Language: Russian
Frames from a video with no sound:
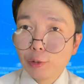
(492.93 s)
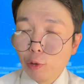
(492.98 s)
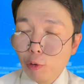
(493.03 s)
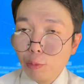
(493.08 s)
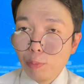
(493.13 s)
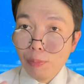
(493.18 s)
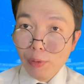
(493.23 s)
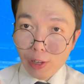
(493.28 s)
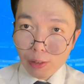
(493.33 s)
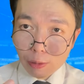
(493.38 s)

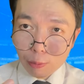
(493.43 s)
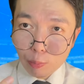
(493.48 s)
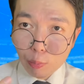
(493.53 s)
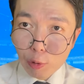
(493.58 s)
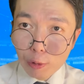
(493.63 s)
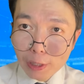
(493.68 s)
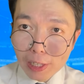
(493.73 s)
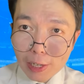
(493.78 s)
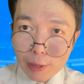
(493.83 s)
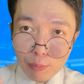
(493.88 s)
Но
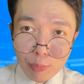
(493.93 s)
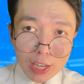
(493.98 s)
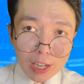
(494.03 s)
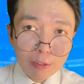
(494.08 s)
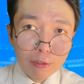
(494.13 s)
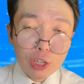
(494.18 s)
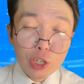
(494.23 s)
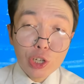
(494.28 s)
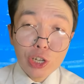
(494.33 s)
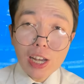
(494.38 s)
после
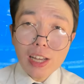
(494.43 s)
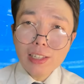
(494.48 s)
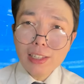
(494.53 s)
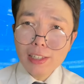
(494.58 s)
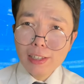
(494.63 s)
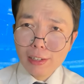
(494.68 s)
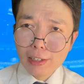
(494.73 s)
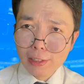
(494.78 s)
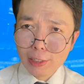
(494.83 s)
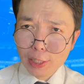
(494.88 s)
первой
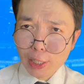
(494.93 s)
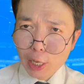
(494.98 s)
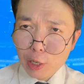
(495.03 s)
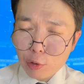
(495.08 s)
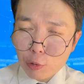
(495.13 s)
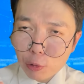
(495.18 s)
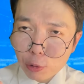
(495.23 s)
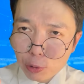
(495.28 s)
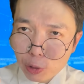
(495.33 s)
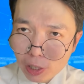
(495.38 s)
части
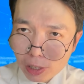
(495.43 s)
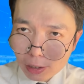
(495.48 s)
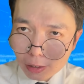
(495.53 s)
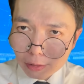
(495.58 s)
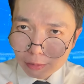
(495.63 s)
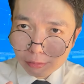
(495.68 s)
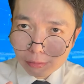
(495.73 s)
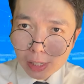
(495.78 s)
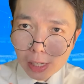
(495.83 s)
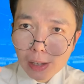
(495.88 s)

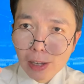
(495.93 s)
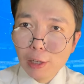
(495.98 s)
раздаются